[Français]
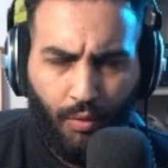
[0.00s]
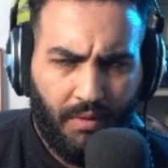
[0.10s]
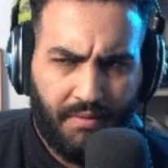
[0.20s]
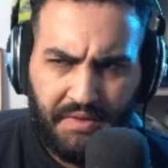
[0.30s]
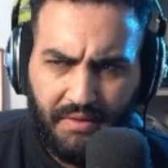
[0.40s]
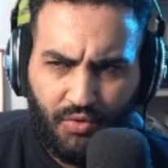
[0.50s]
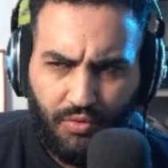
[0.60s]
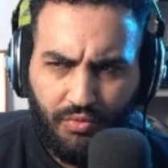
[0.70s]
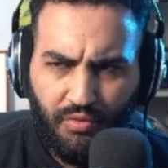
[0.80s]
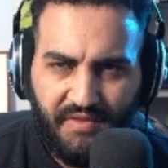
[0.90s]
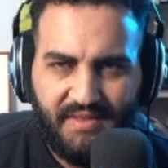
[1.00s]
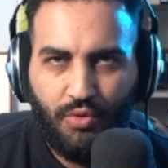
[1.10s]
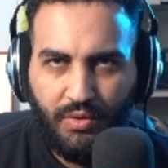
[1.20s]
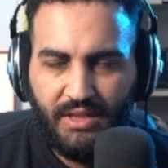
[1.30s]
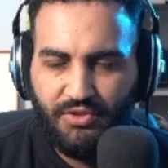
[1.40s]
Puis même en termes de,
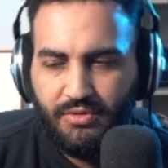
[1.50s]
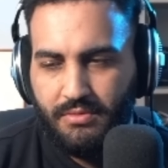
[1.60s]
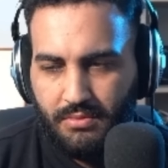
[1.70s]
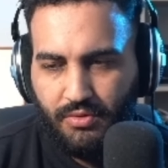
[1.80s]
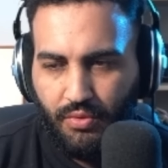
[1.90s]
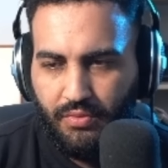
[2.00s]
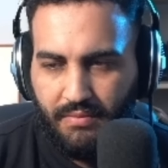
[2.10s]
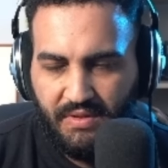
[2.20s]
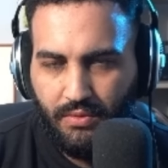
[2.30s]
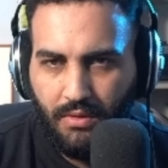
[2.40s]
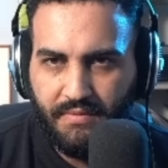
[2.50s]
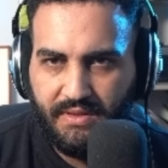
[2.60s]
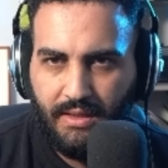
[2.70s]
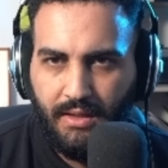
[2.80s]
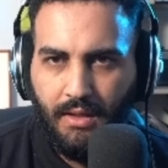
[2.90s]
visionnage sur une émission comme
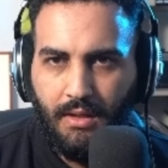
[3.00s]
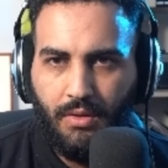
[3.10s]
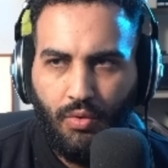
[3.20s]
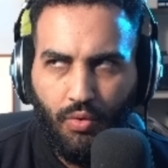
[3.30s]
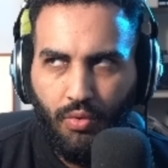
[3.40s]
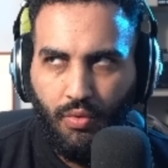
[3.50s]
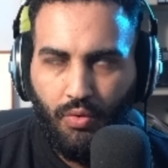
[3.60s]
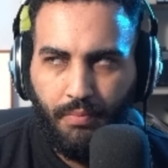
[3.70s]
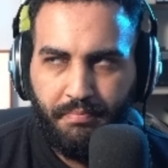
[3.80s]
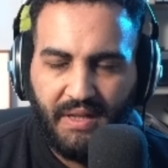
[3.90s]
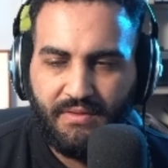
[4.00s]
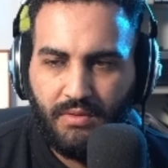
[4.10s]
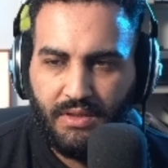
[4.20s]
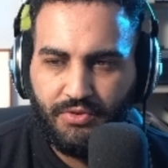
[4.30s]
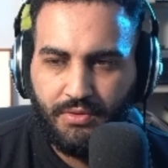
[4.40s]
ça, le
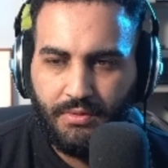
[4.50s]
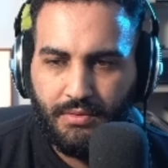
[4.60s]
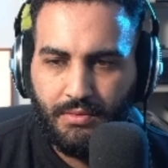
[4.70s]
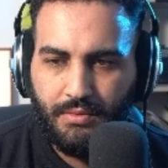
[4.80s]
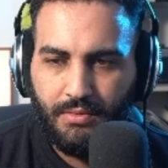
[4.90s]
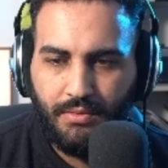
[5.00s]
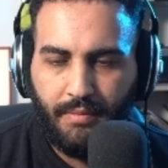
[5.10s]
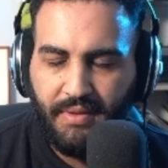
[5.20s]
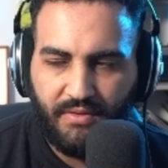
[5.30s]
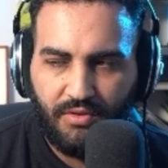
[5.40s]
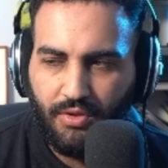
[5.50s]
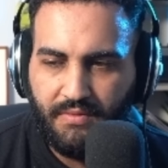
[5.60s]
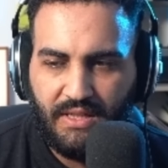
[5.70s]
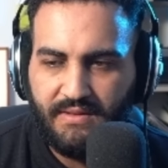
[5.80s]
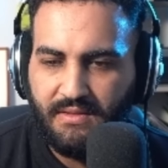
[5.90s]
personnage, euh, les personnages comme
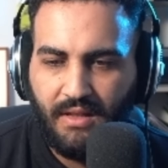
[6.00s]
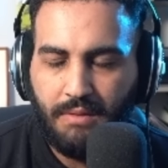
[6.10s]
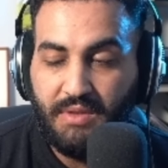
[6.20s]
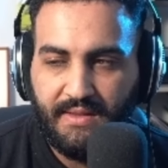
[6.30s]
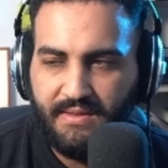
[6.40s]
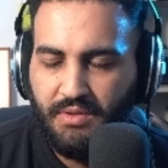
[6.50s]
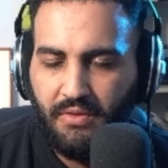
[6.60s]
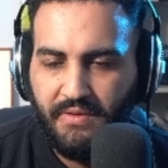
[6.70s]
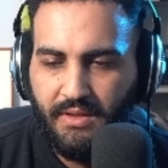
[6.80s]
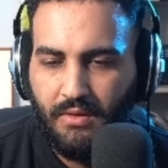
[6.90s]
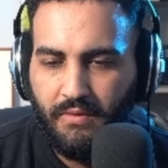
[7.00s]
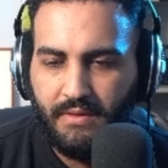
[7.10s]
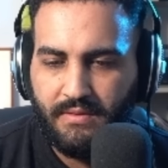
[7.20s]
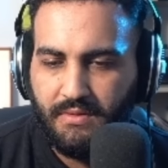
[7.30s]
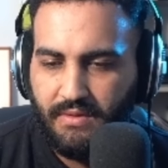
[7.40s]
ça, c'est très bien les amener en finale, en vrai.
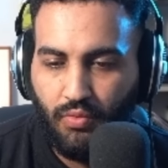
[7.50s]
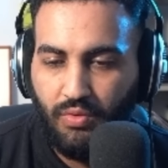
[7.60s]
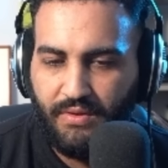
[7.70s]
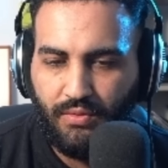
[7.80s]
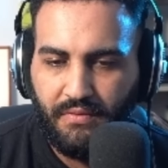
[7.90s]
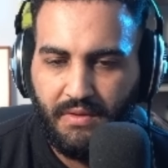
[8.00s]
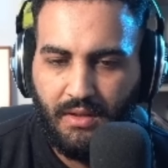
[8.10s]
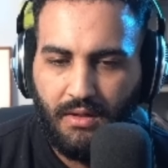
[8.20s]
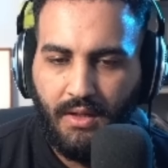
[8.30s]
C'est cool qu'ils soient en finale.